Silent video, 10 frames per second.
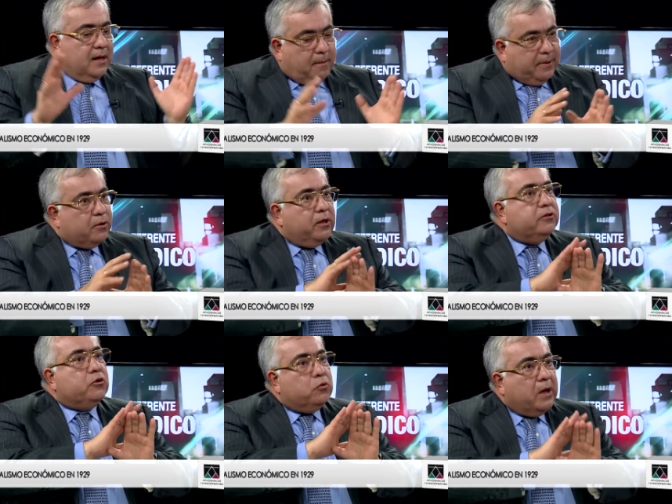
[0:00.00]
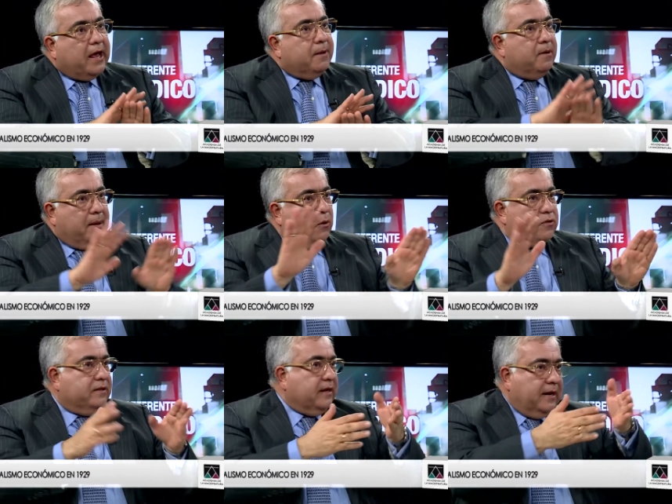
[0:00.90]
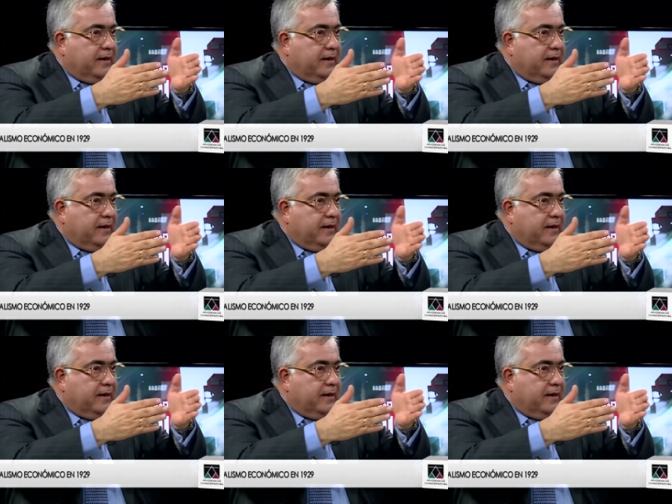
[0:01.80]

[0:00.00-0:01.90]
pero dentro de un esquema de bancos centrales,